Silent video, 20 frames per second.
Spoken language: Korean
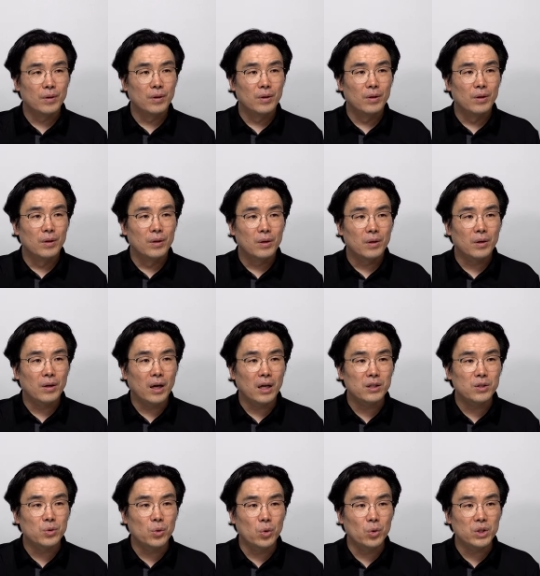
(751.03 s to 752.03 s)

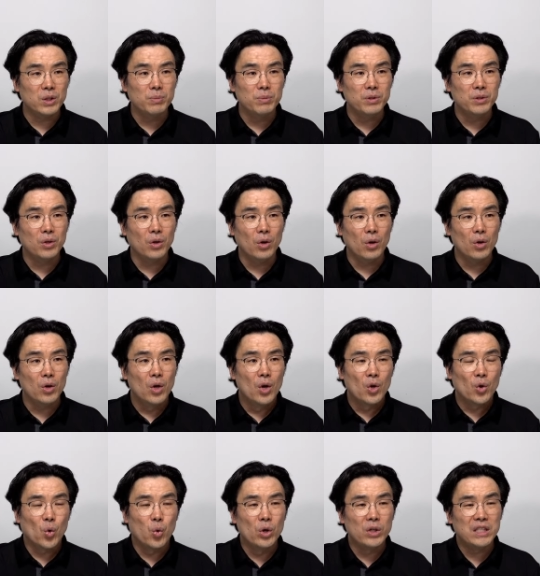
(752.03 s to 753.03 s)
그래가지고 심지어
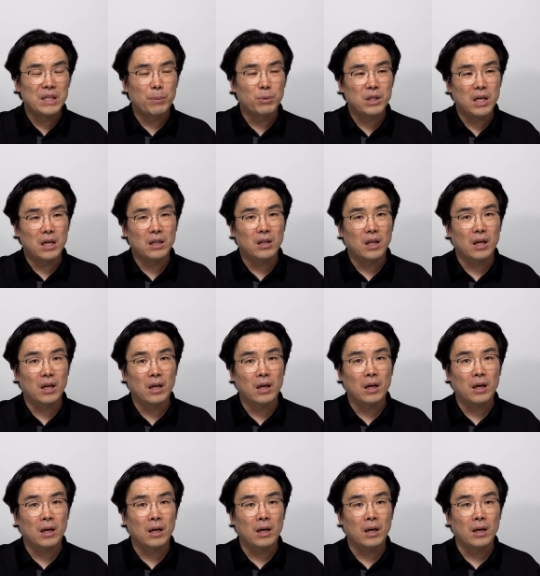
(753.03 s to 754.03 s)

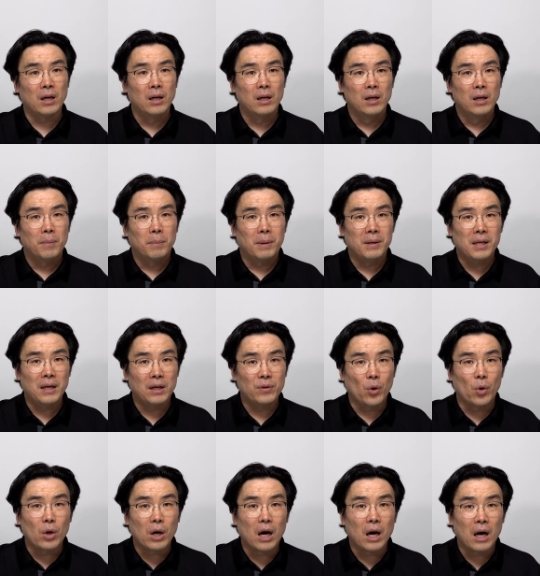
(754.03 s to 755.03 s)
공익제보자한테 만약에
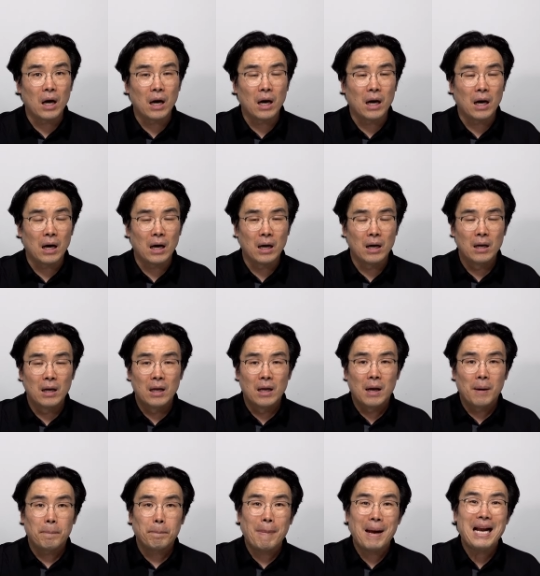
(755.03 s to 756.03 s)
너가
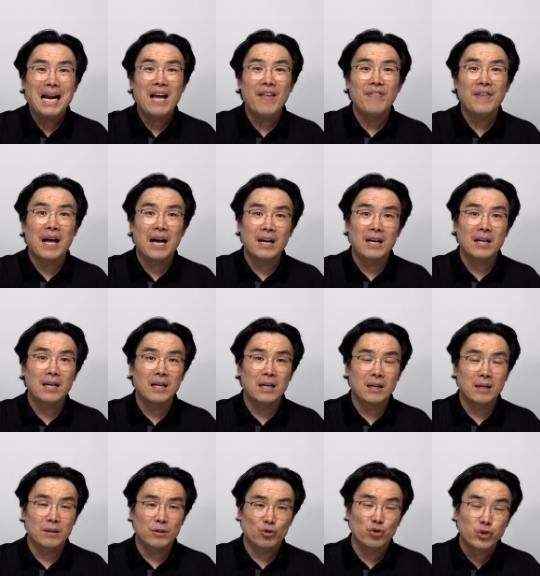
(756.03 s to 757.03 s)
빨간당
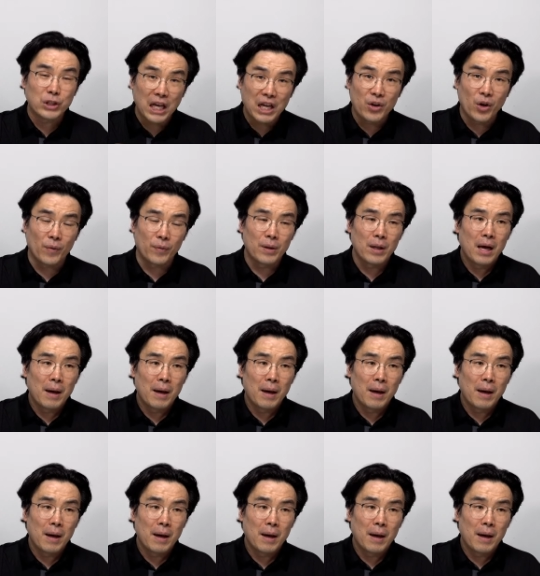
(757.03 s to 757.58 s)
국회의원,